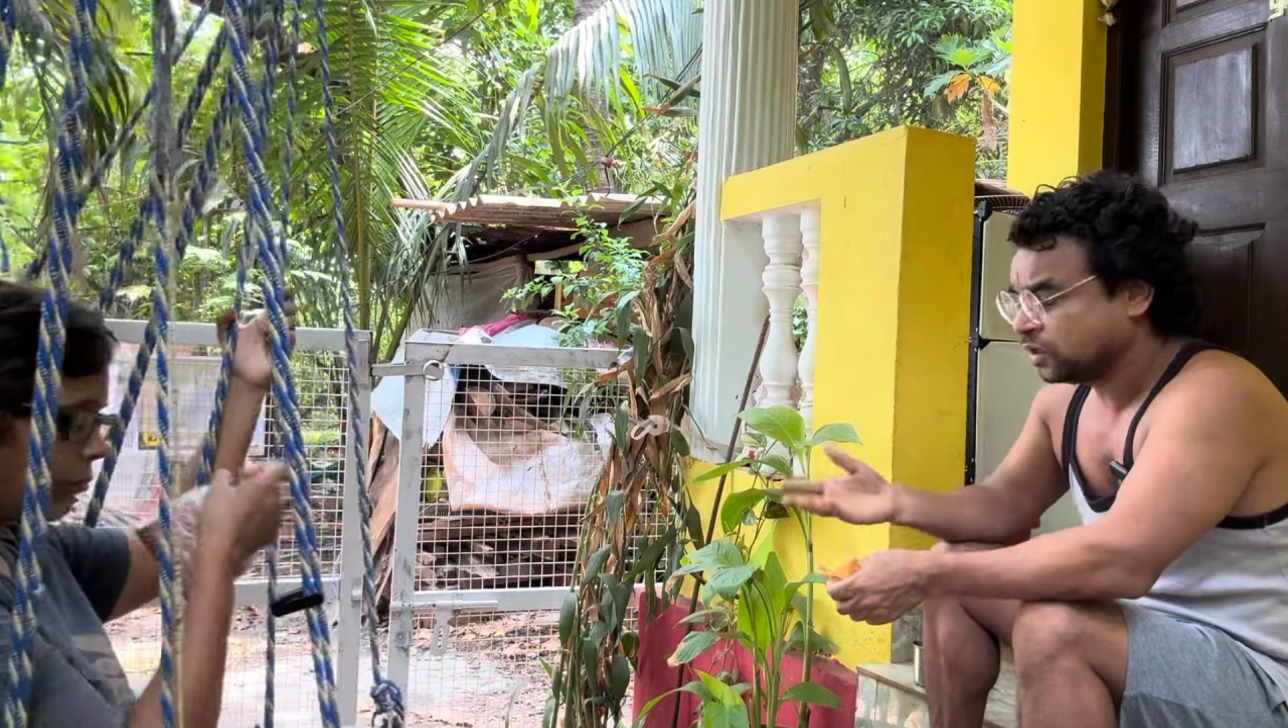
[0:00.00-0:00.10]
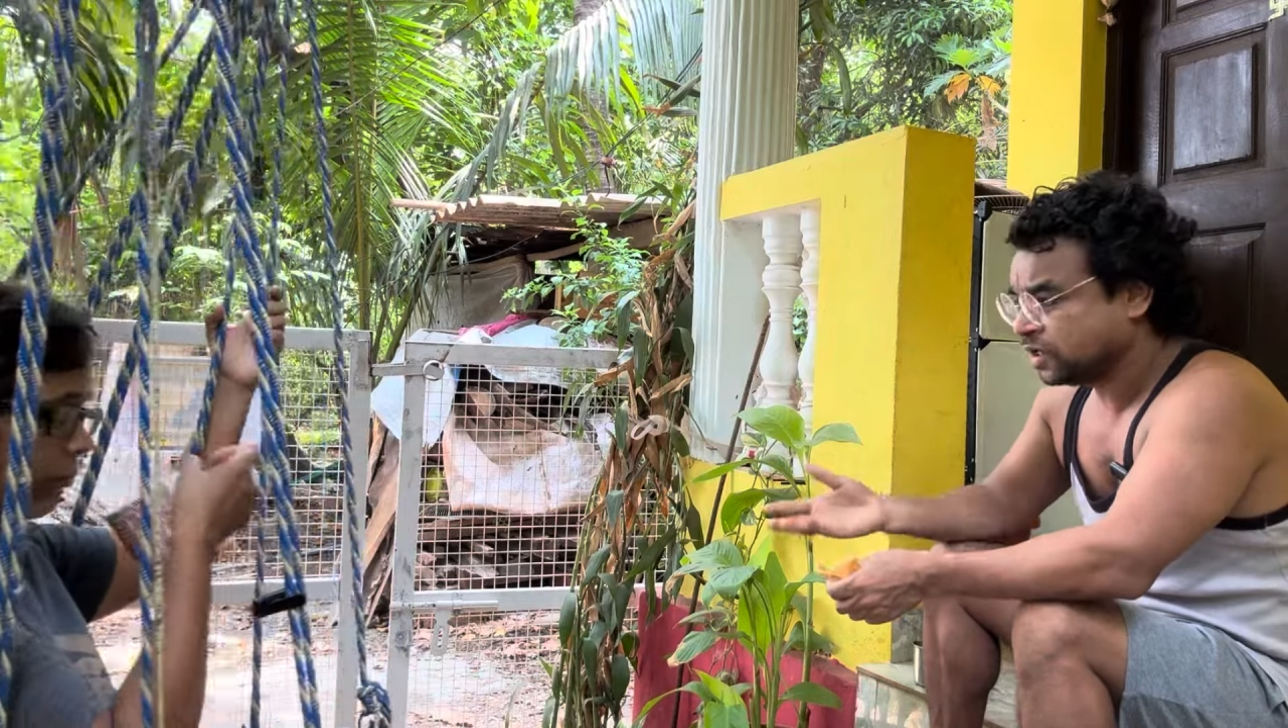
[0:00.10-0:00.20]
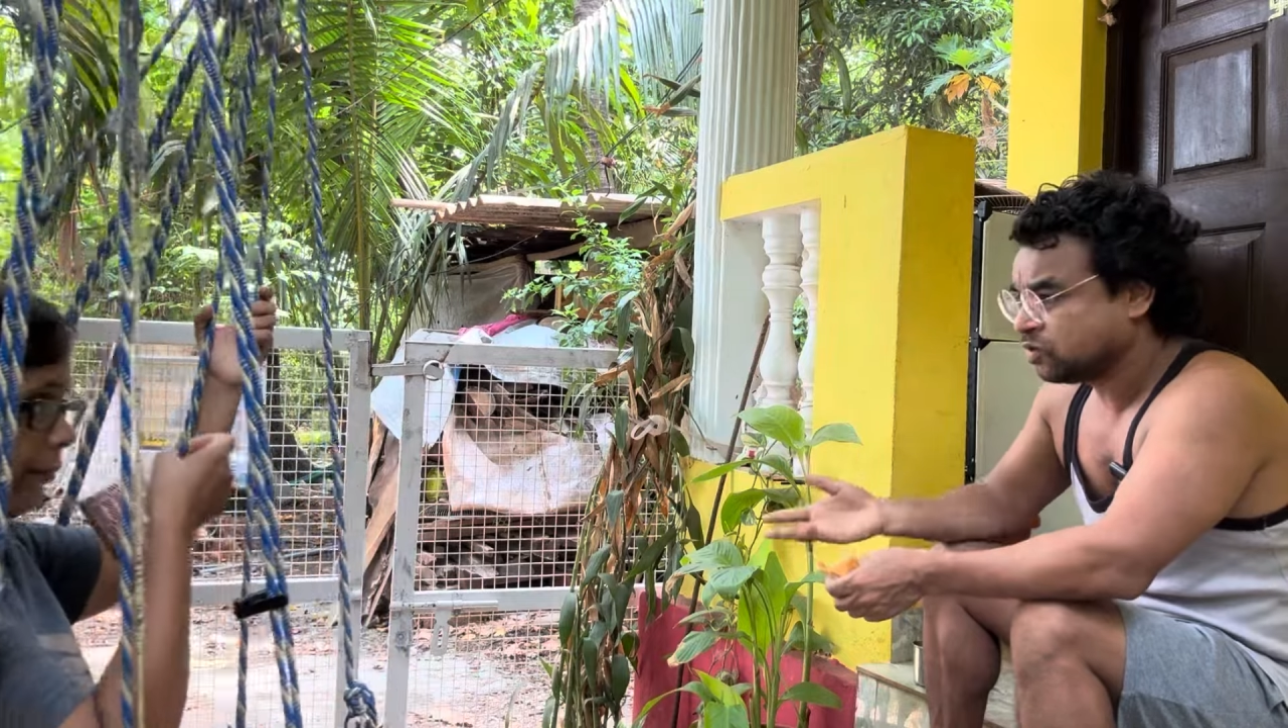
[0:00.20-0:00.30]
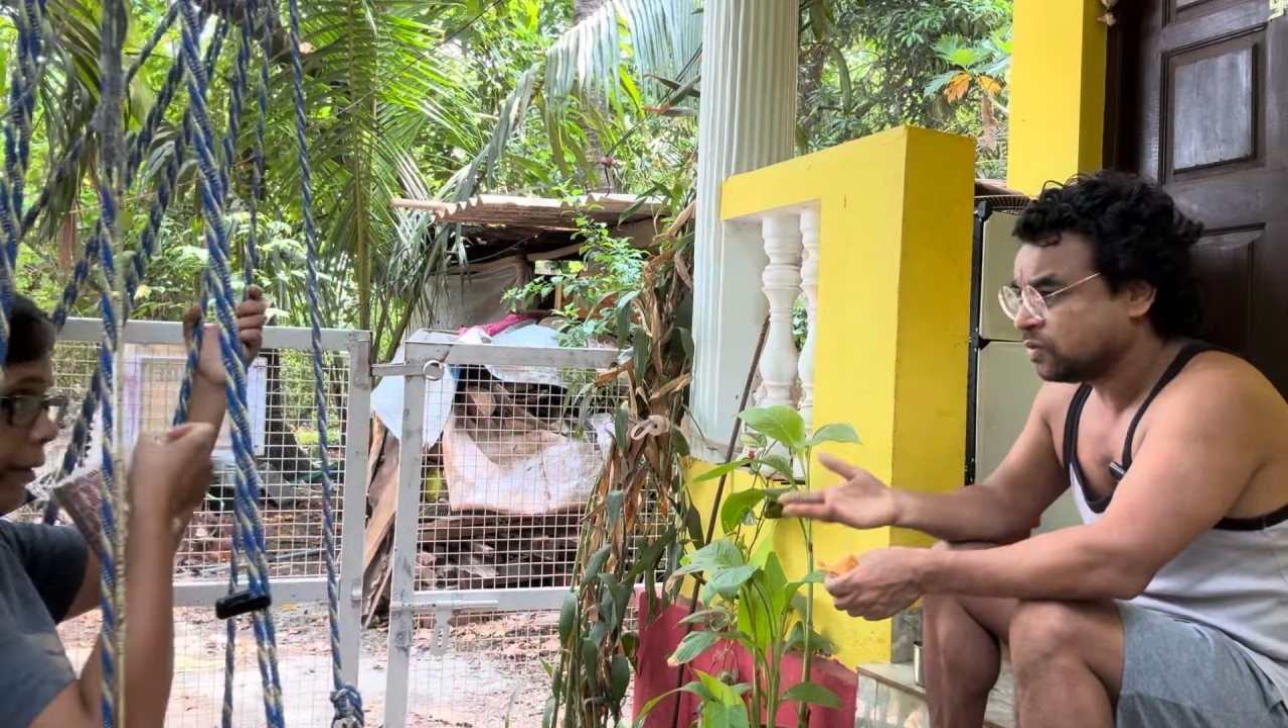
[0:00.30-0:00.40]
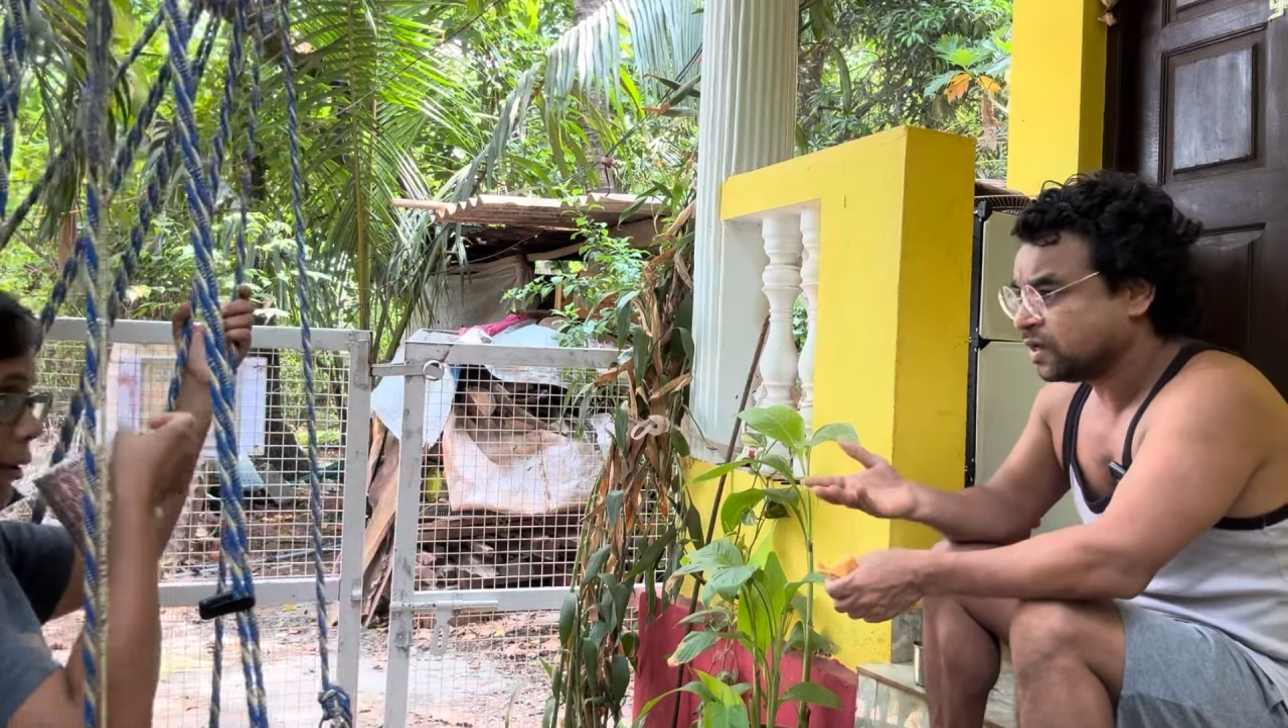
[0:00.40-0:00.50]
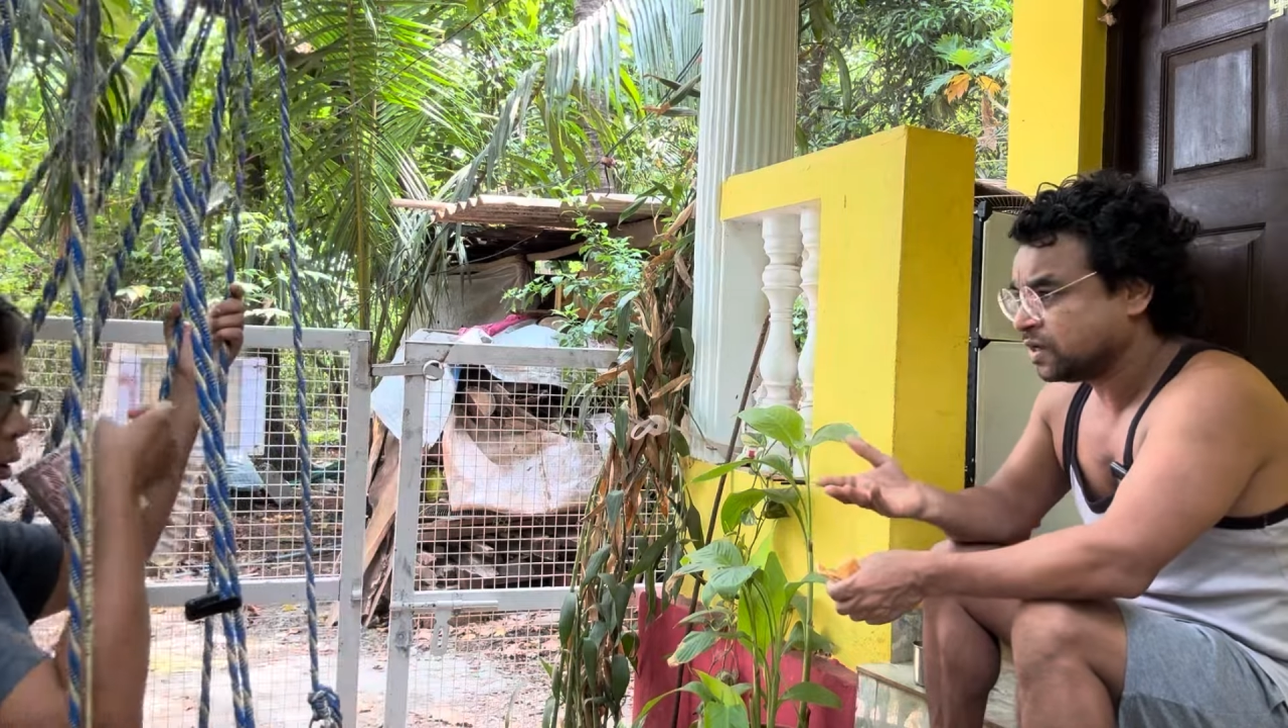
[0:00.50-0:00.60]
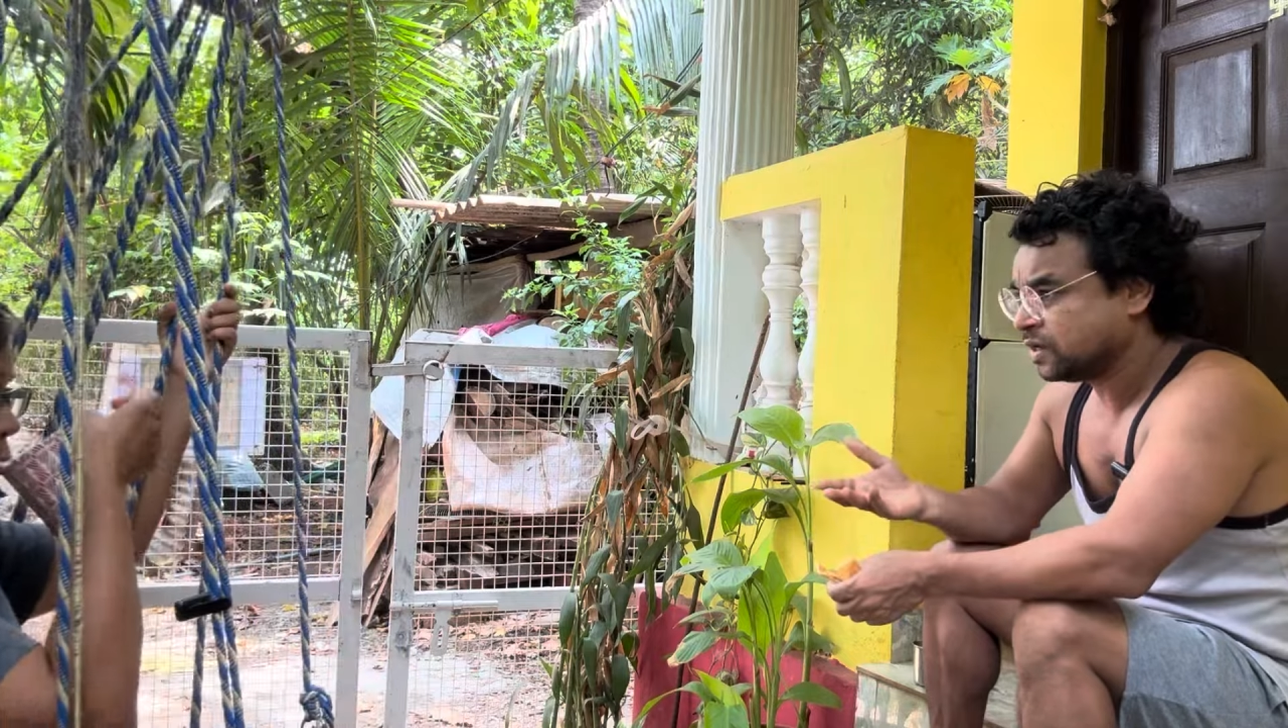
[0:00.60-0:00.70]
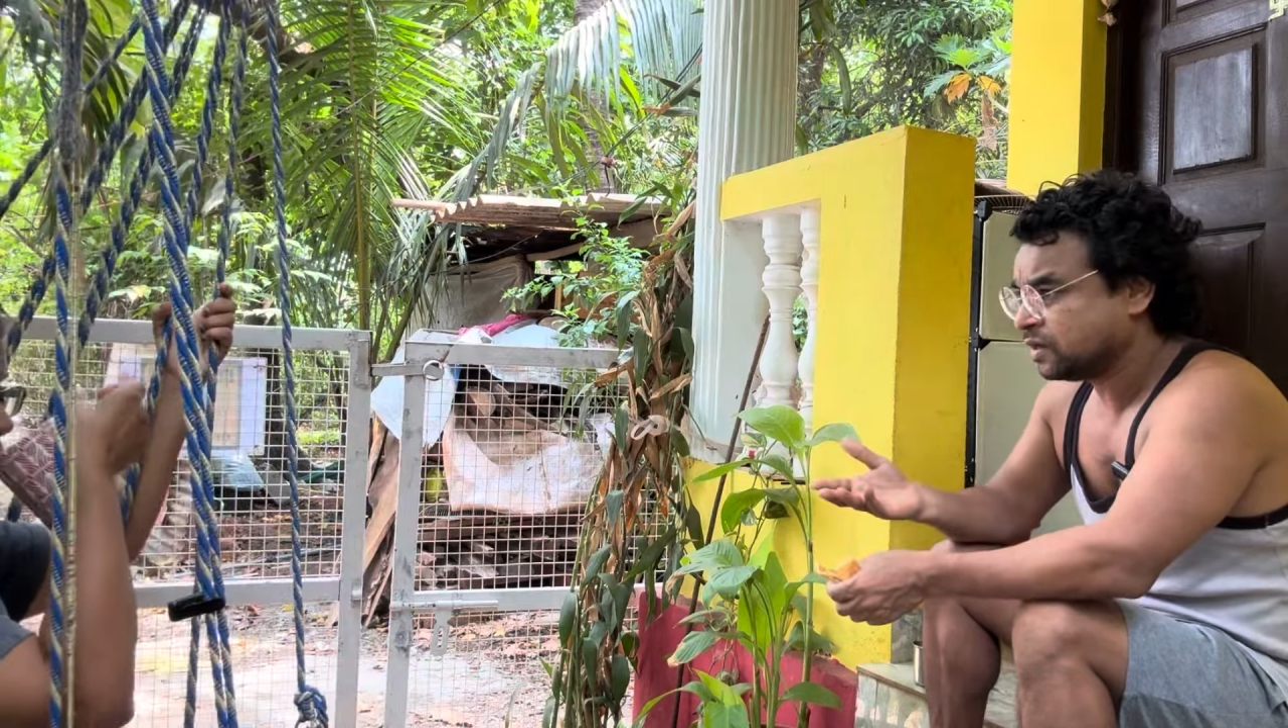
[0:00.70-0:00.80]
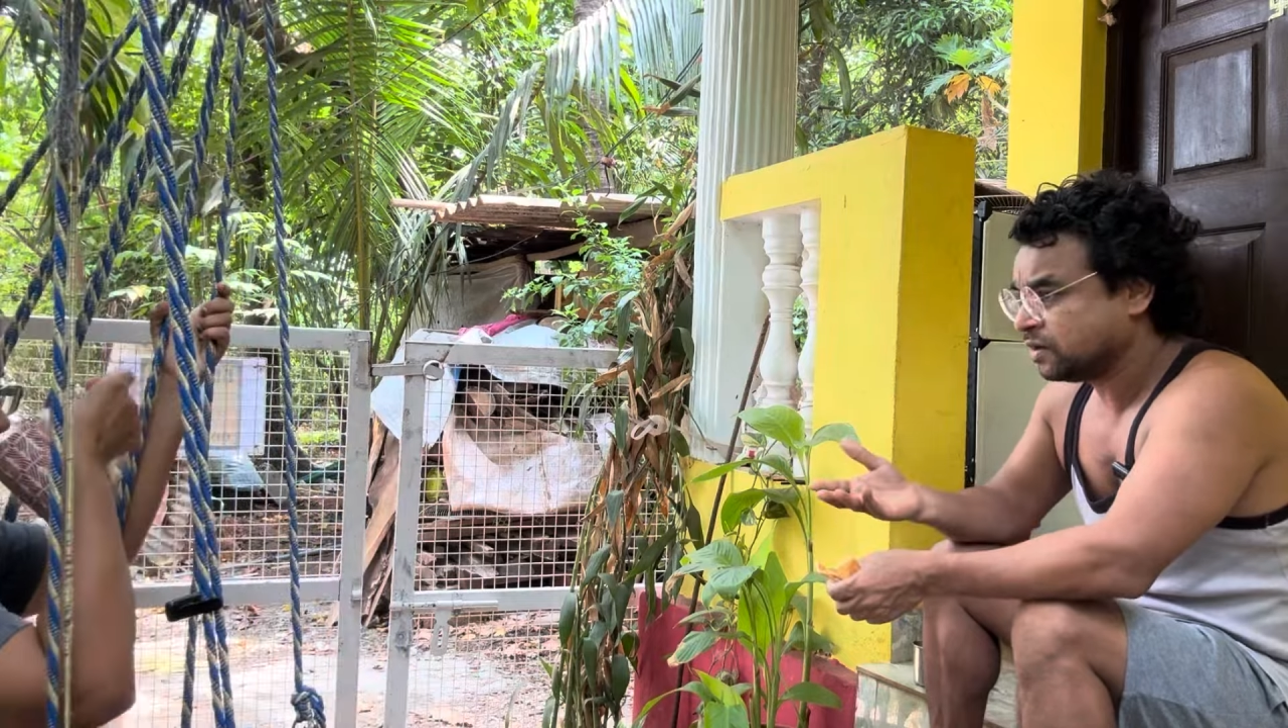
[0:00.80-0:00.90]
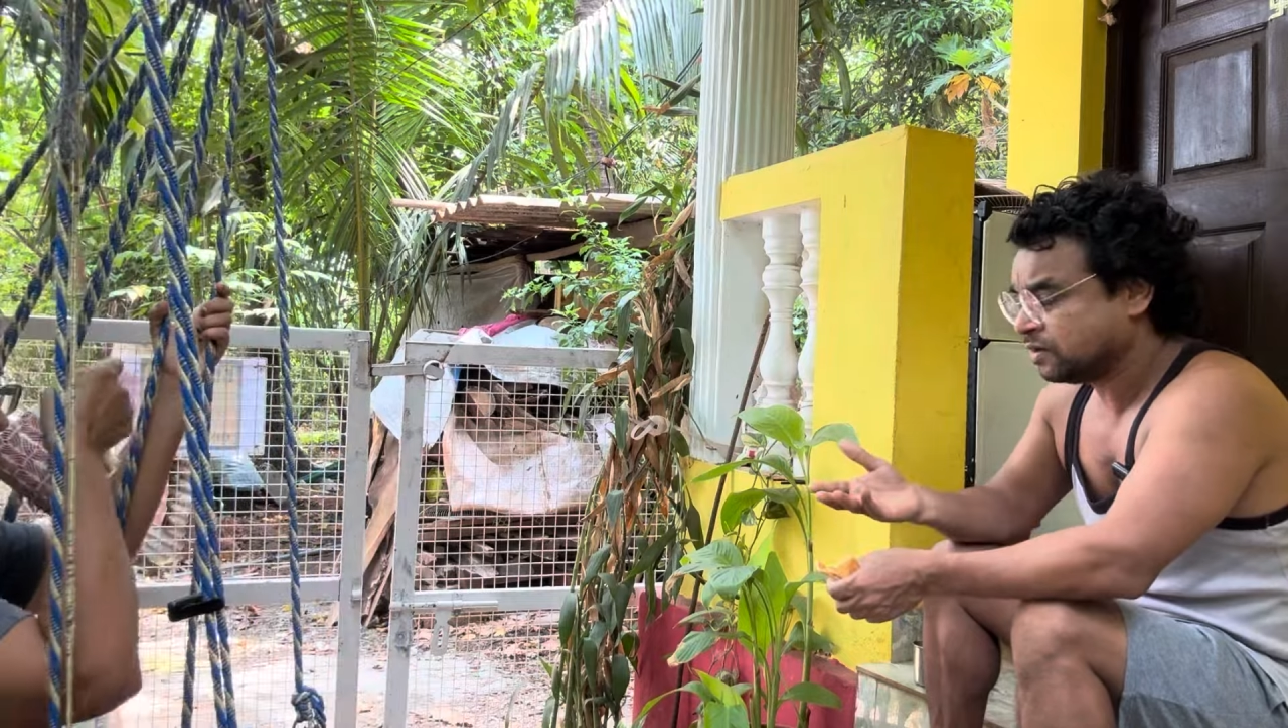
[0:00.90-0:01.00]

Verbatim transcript: कन्याकुमारी के